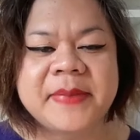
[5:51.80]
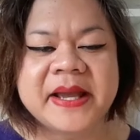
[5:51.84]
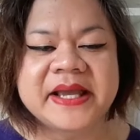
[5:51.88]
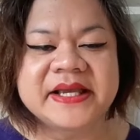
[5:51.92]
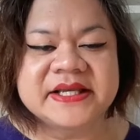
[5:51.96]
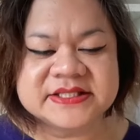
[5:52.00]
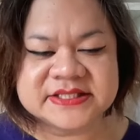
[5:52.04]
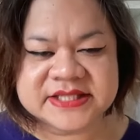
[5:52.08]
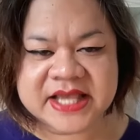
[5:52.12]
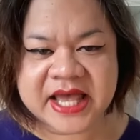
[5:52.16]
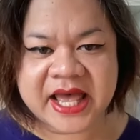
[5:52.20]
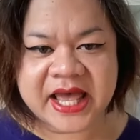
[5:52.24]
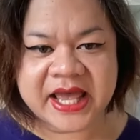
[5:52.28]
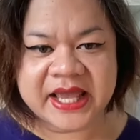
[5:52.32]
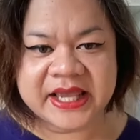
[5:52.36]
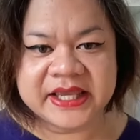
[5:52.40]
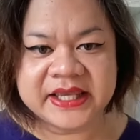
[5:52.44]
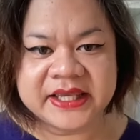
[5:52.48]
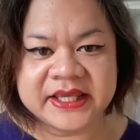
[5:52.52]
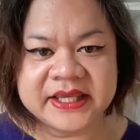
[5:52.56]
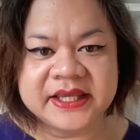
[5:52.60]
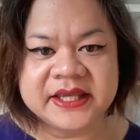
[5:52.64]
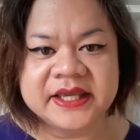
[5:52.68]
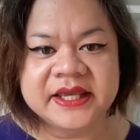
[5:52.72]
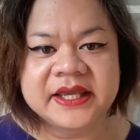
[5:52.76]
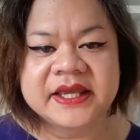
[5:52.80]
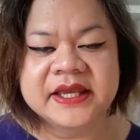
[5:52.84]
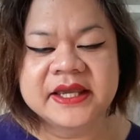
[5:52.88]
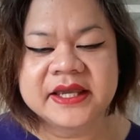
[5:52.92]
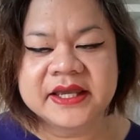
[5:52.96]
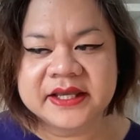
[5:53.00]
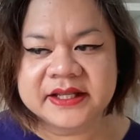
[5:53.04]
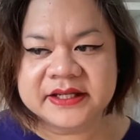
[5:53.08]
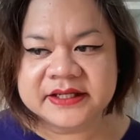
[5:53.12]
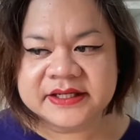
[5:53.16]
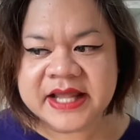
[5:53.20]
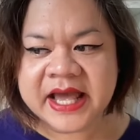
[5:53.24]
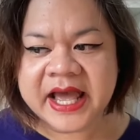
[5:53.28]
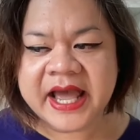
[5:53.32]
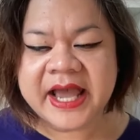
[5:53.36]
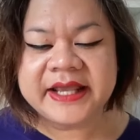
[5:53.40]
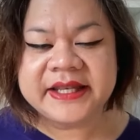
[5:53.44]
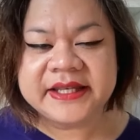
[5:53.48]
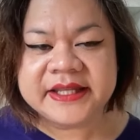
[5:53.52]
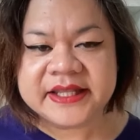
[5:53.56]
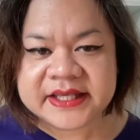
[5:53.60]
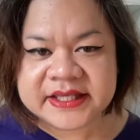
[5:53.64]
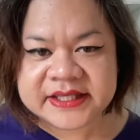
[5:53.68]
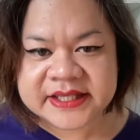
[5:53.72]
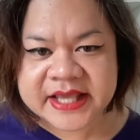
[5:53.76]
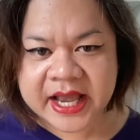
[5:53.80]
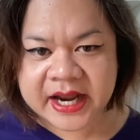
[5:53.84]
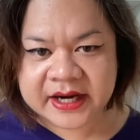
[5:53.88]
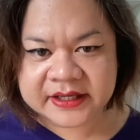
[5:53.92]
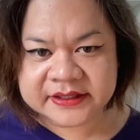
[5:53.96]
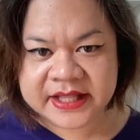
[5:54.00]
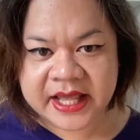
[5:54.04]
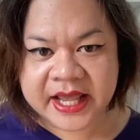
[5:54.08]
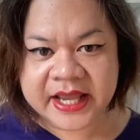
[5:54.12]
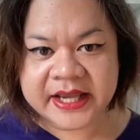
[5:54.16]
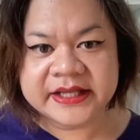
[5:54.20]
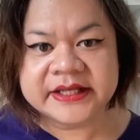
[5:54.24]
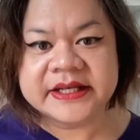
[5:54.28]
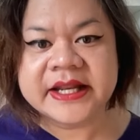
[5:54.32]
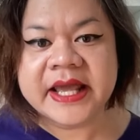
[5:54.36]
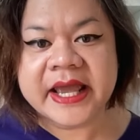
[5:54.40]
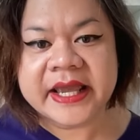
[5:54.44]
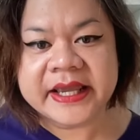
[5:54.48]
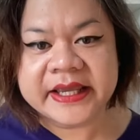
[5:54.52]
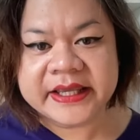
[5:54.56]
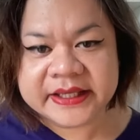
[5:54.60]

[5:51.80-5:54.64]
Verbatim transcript: ไปใช้ได้ดีอย่างไรใน